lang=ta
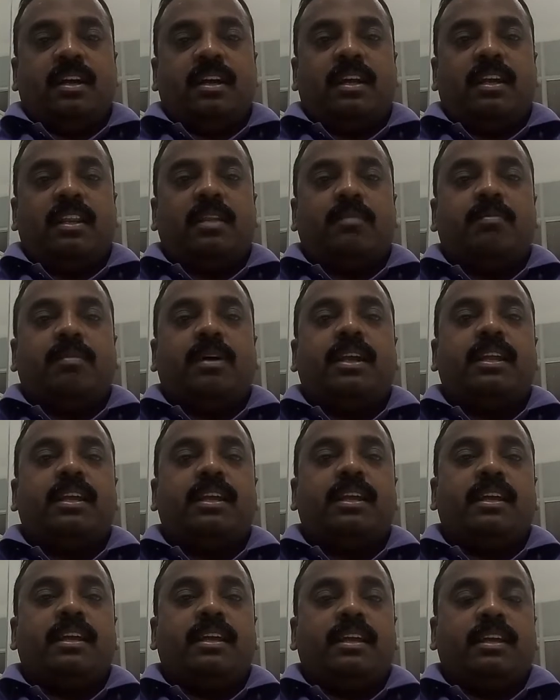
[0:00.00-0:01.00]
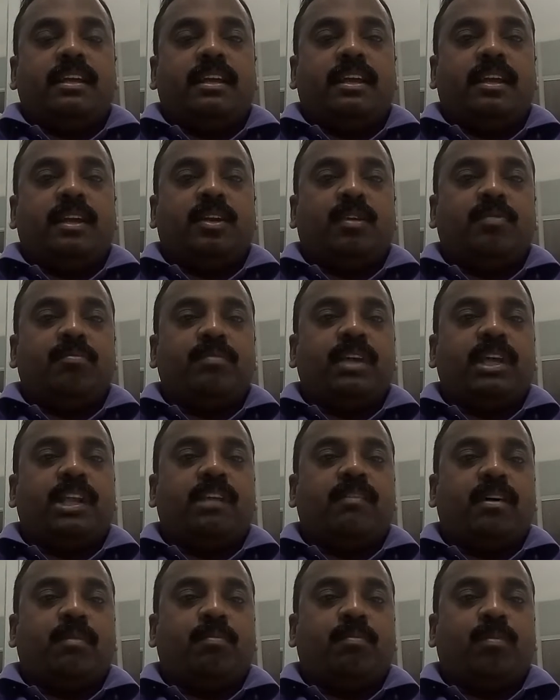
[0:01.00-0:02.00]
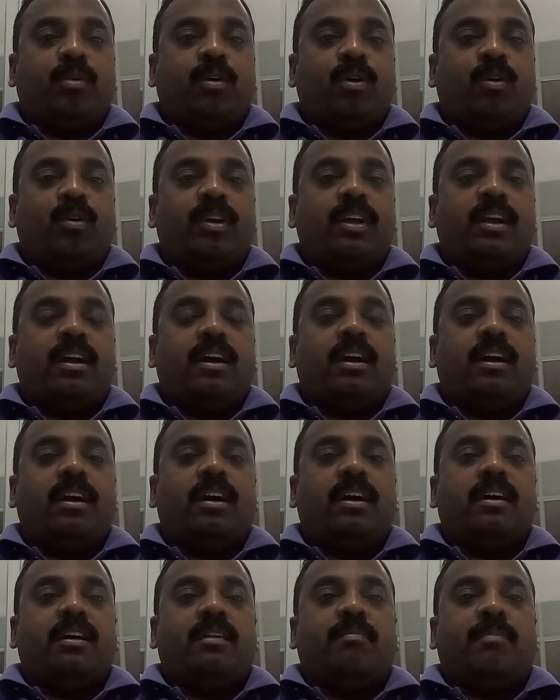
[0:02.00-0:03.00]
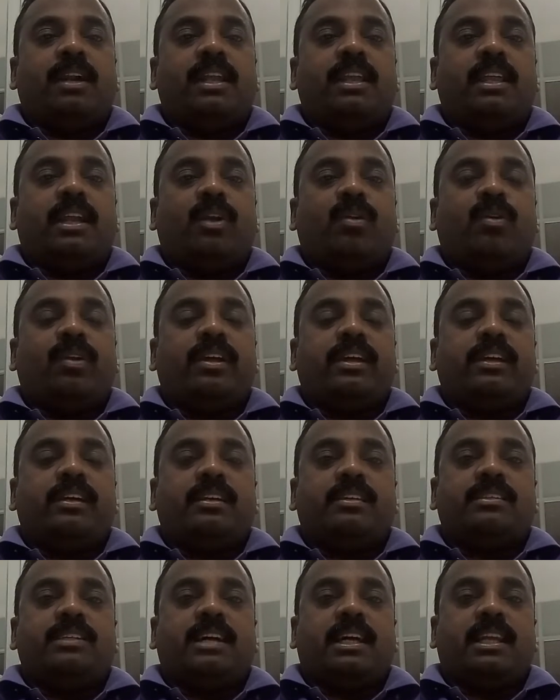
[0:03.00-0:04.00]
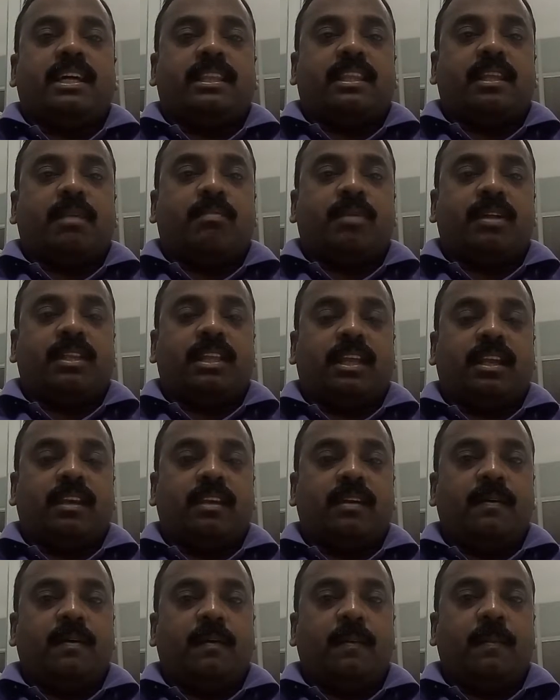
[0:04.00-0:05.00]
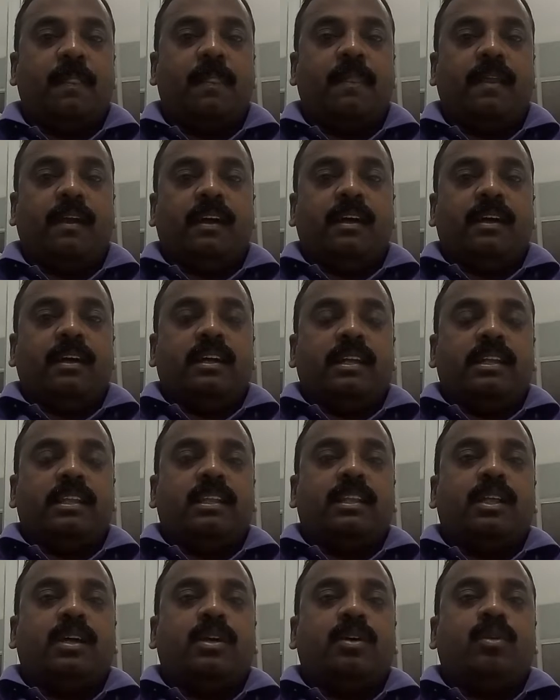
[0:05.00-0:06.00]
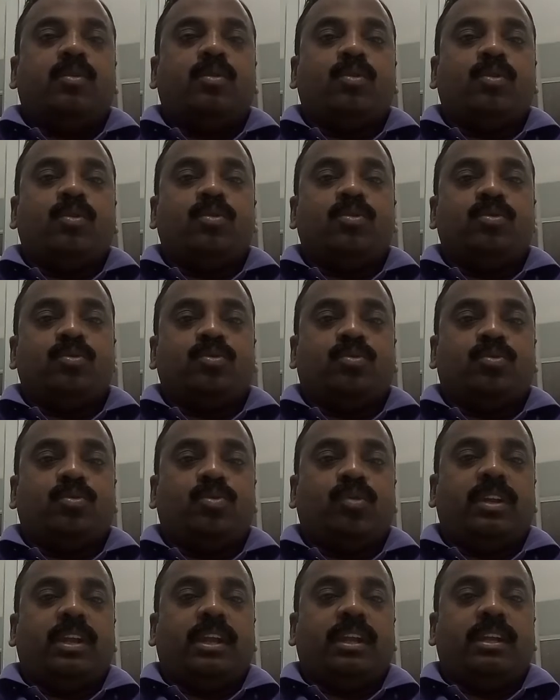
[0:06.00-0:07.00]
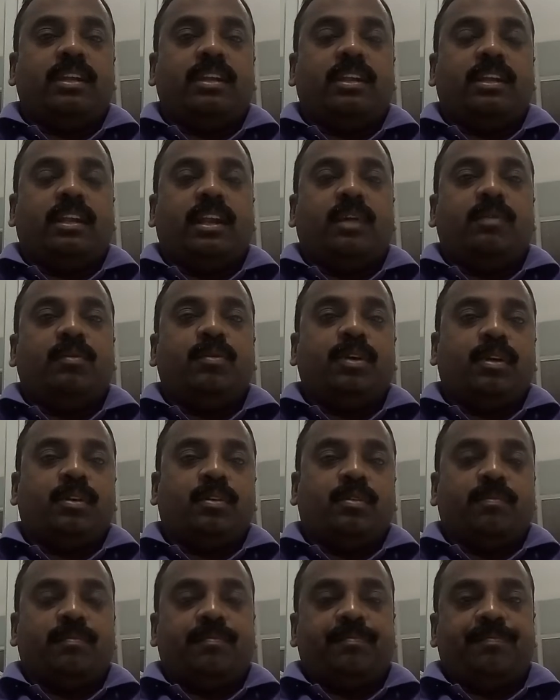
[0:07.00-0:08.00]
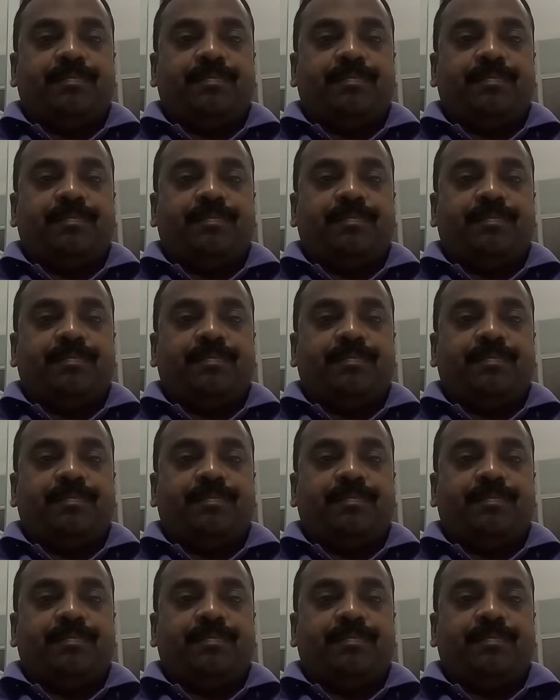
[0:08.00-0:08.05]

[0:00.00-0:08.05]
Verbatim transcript: இந்த மாதிரி இன்றும் இரவா புகழுடைய மனிதர்களுடைய ஜாதகத்தில் பார்த்திங்கன்னா இந்த குரு சூரியன் இணைவு இருக்கும்